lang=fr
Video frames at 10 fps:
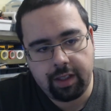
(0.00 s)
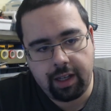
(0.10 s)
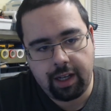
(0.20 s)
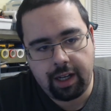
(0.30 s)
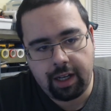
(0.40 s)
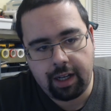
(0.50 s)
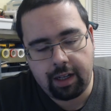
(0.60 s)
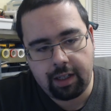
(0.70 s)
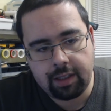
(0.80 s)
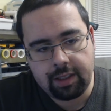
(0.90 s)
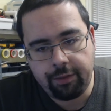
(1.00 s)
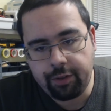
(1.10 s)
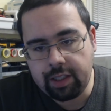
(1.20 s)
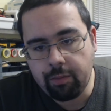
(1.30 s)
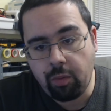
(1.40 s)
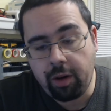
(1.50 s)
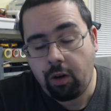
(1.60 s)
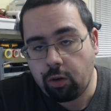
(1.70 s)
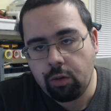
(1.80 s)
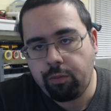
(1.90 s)
y avait des
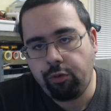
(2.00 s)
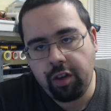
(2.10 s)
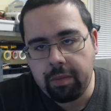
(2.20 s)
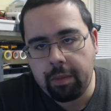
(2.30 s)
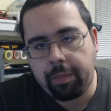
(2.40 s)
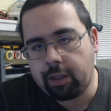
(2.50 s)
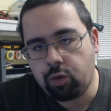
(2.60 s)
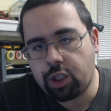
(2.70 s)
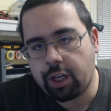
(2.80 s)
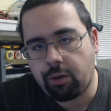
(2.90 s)
moments où on ne pouvait même pas le toucher.